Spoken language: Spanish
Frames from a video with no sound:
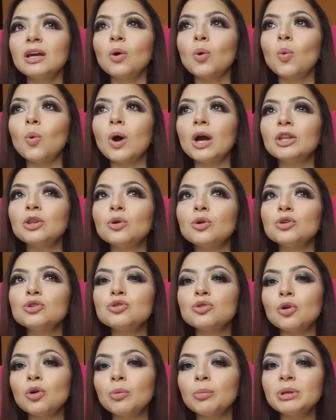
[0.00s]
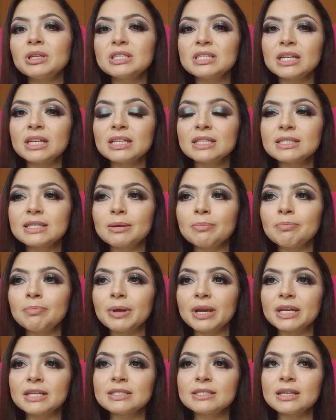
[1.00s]
Cuando yo comencé en esta
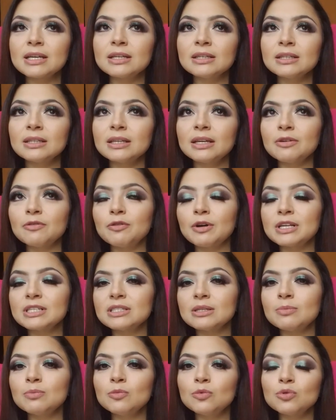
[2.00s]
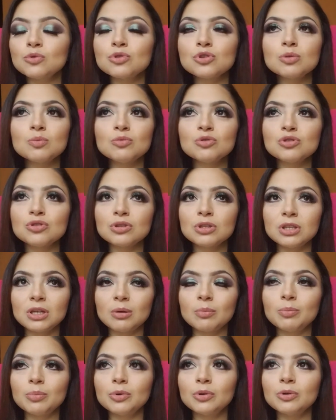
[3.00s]
empresa, que fue hace mucho, mucho
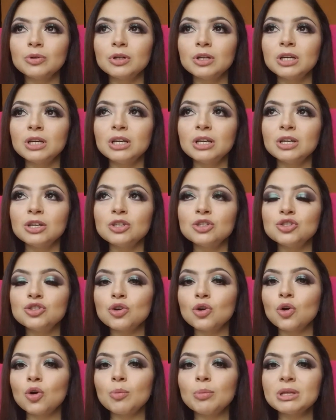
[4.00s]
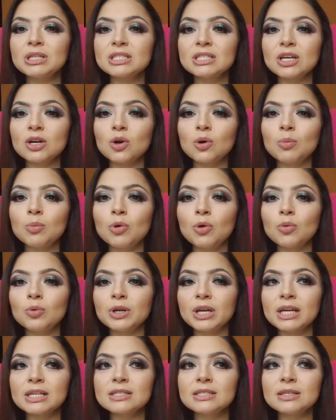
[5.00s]
tiempo, yo comencé como
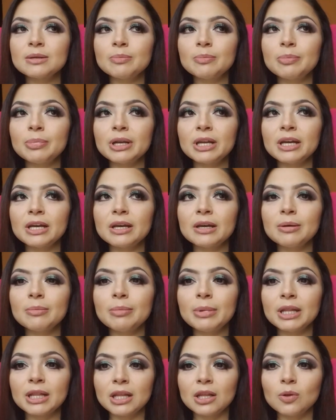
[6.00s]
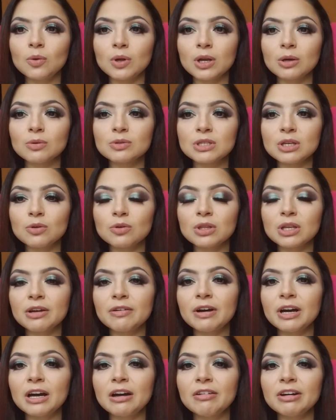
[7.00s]
una simple vendedora, o sea, yo
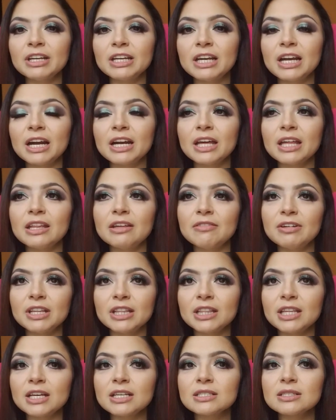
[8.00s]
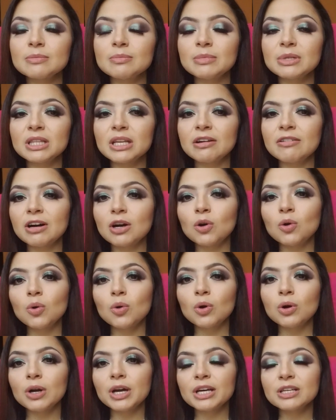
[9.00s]
trabajaba en el área de ventas, mi
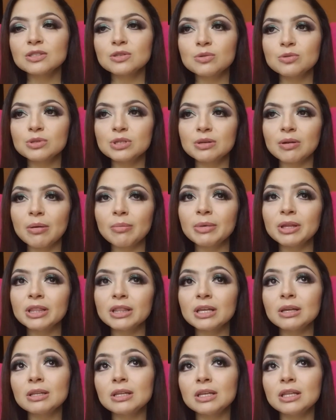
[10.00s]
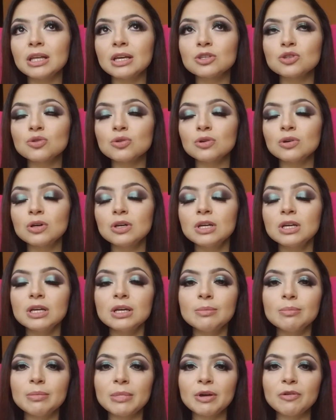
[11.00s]
trabajo exclusivamente y de hecho
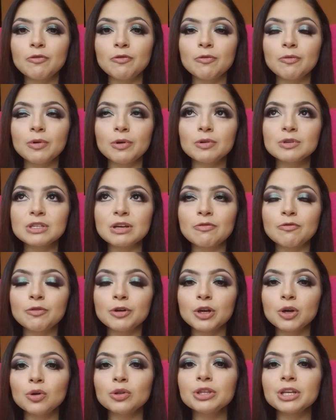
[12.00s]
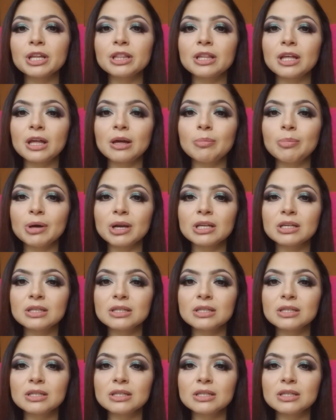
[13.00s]
me, o sea, fui contratada para